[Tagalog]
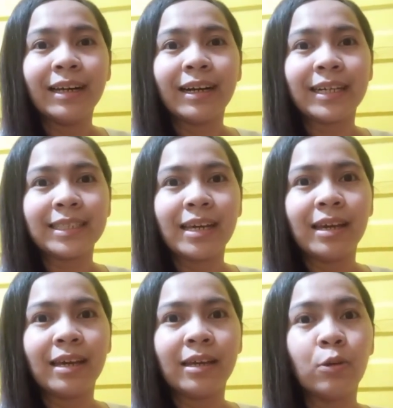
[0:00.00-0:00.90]
Kasi
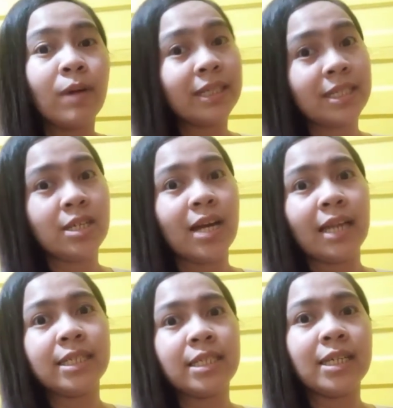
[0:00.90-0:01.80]
yung mga
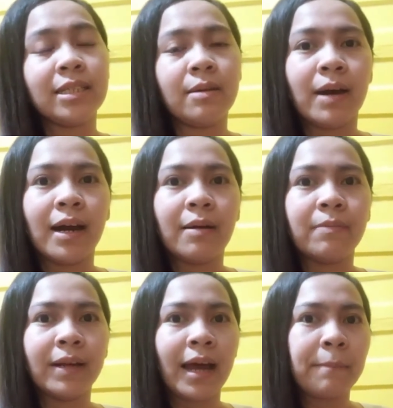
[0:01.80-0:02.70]
sinyales niya, 'di ba?
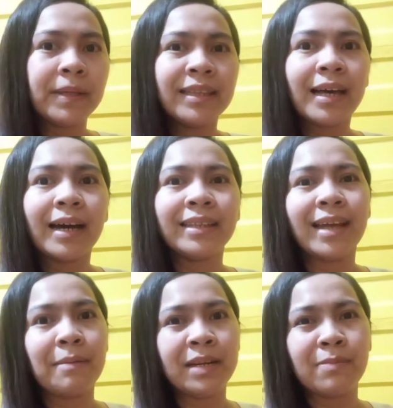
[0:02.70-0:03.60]
Malapit na, ang
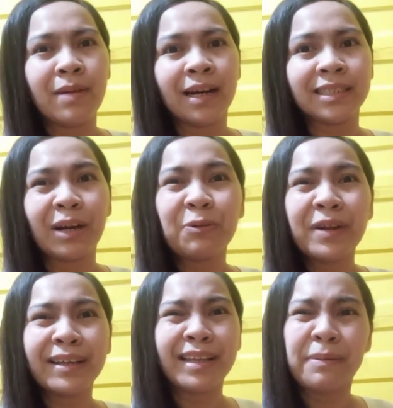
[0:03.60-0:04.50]
dami ng mga
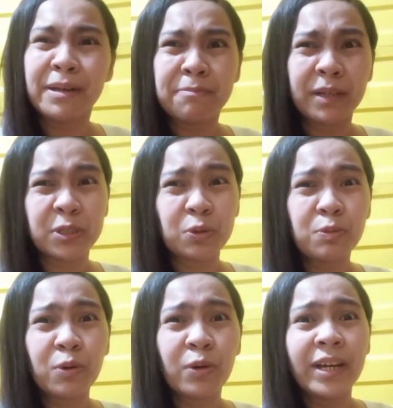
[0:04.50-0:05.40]
sakuna, ang dami ng
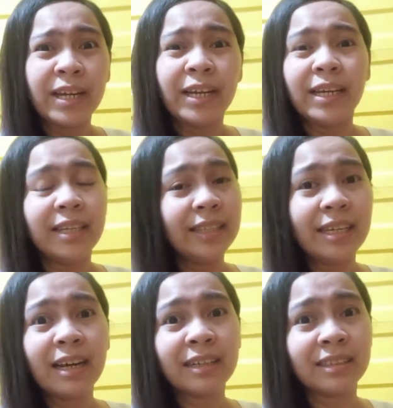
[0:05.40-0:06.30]
pagsubok hindi
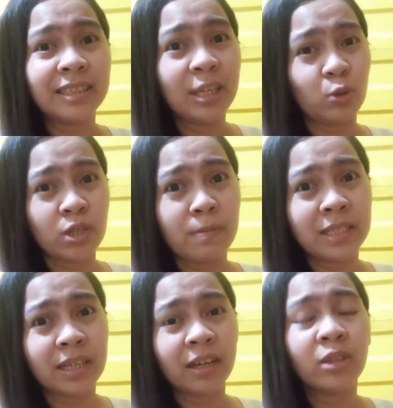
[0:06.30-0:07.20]
lang dito sa
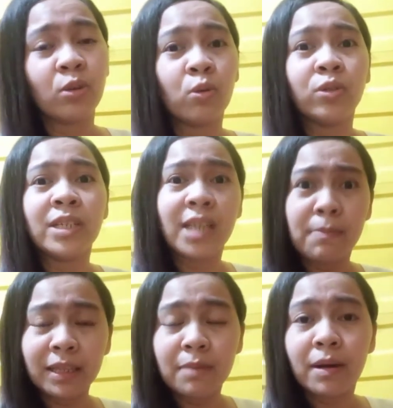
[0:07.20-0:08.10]
bansang ito, kundi sa
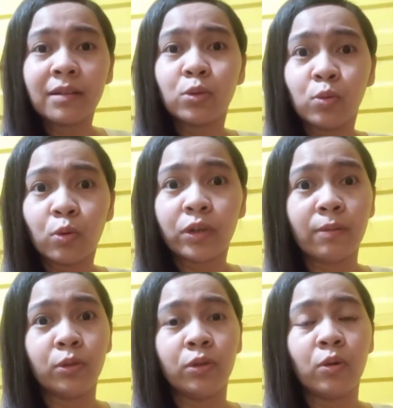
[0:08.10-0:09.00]
iba't ibang sulok ng
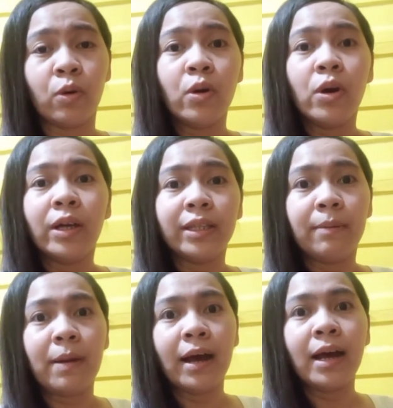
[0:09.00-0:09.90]
mundo. 'di
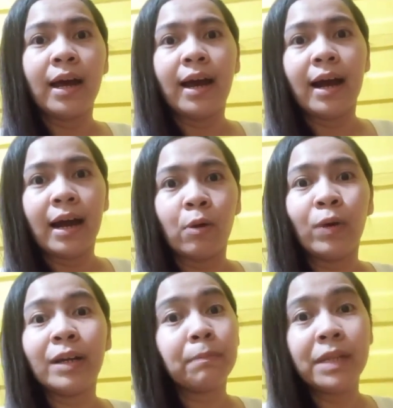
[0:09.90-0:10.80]
ba? Uh,
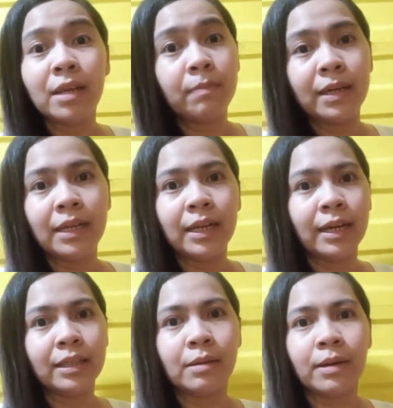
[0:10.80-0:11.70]
walang pinipili,
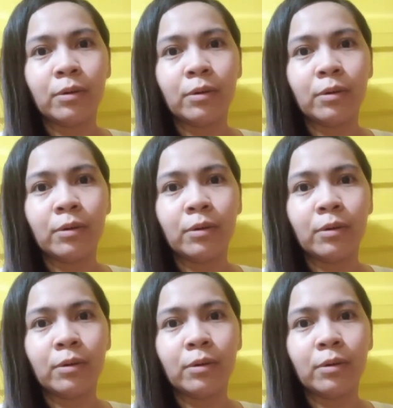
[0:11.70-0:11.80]
'di ba?